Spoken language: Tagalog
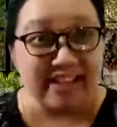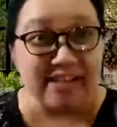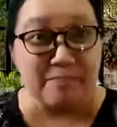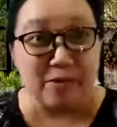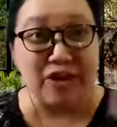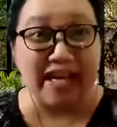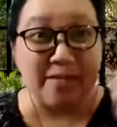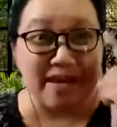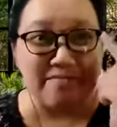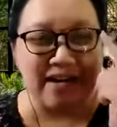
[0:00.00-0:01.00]
din po siya na
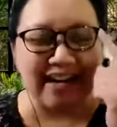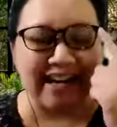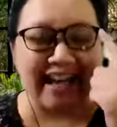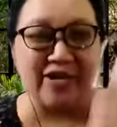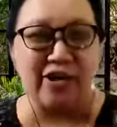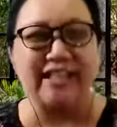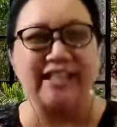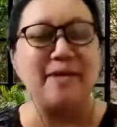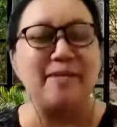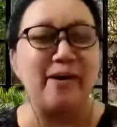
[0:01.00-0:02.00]
may mga ganon,
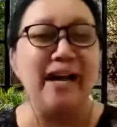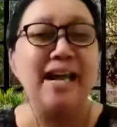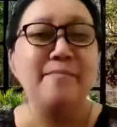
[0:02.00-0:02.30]
di ba po? Oo,